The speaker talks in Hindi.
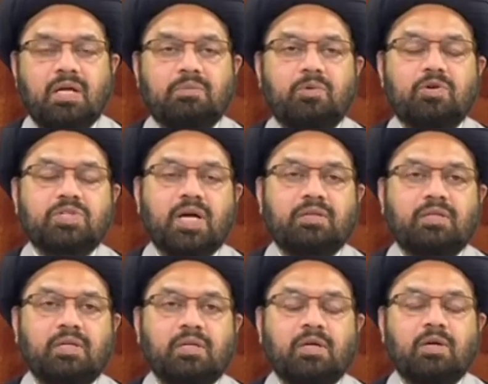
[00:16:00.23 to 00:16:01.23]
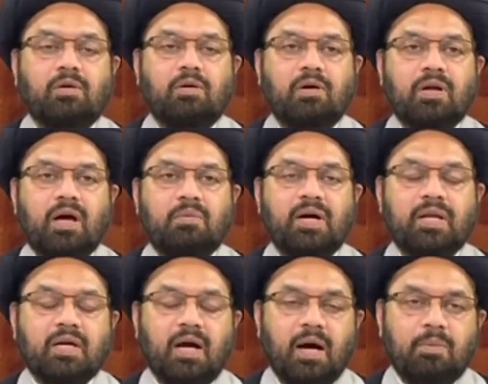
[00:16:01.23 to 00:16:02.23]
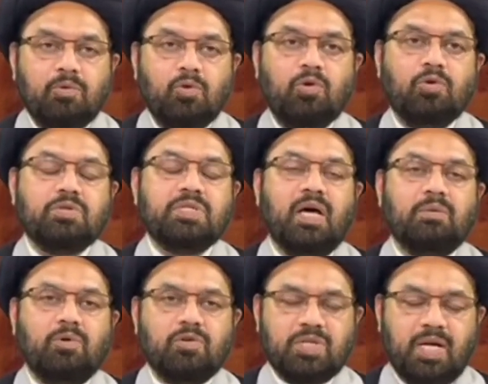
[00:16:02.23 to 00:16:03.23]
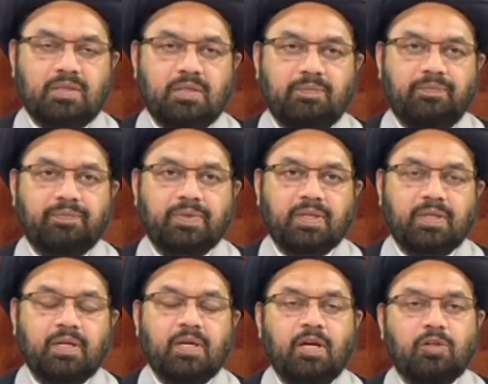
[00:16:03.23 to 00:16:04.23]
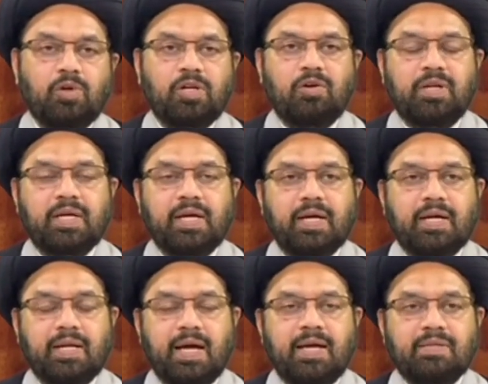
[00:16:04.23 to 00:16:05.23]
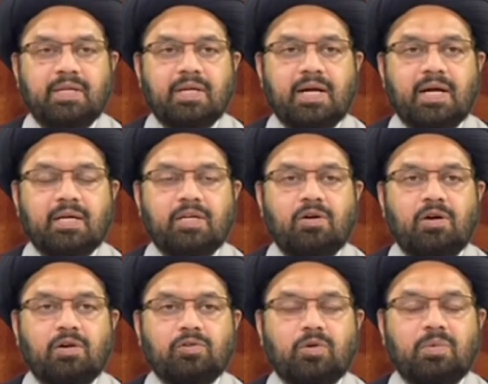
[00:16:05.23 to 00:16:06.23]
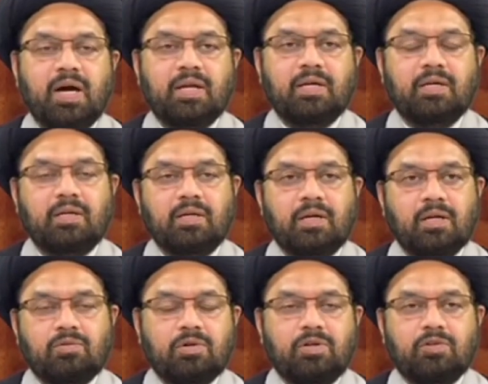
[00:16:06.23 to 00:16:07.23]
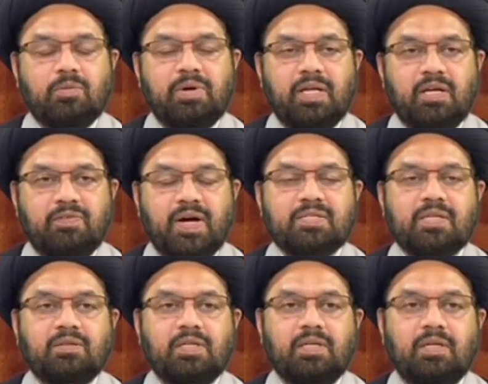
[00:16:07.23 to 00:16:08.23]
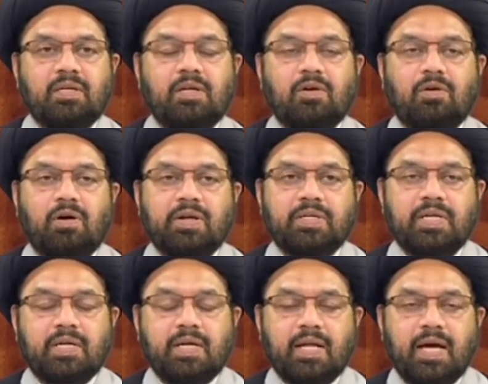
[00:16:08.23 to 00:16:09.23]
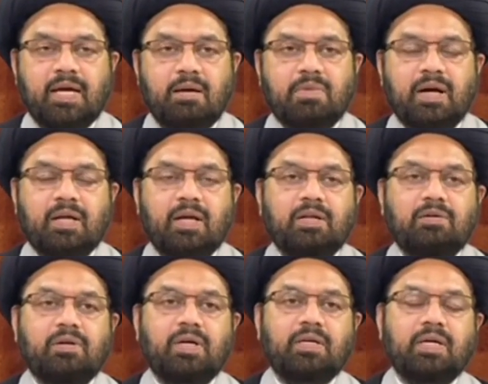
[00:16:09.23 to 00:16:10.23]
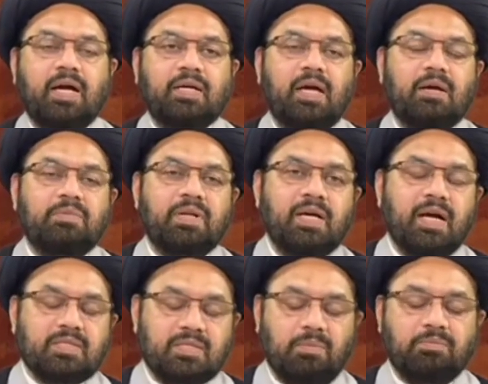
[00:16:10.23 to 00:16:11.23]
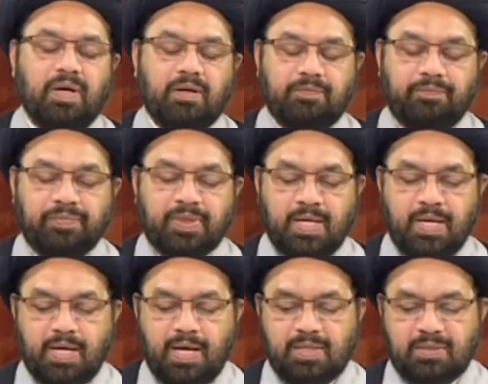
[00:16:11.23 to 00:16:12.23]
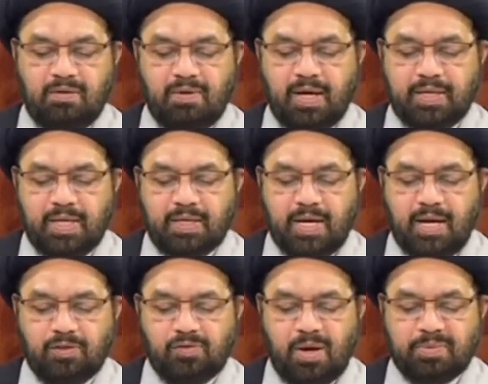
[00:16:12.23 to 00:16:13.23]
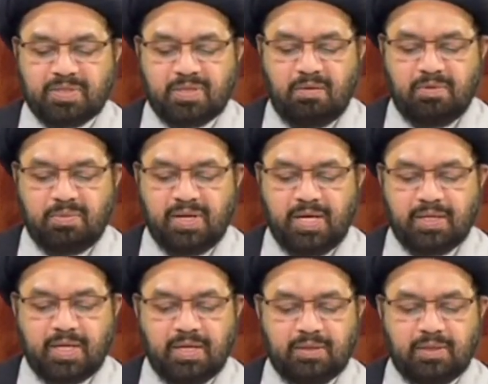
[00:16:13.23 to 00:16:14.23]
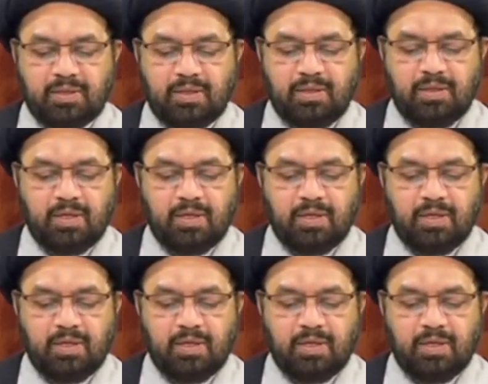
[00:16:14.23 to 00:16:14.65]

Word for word: पहुँचाते और हमारी आबरू को नुकसान पहुँचाते तो इन्होंने कनायतन कहा कि और तुम्हारे लड़कों की जो मैंने हिफाजत की और ये किनाया मारा इन्होंने याहिया इबन अक्सम पर असल वाक़ क्या है तो आपके सामने बयान कर देते हैं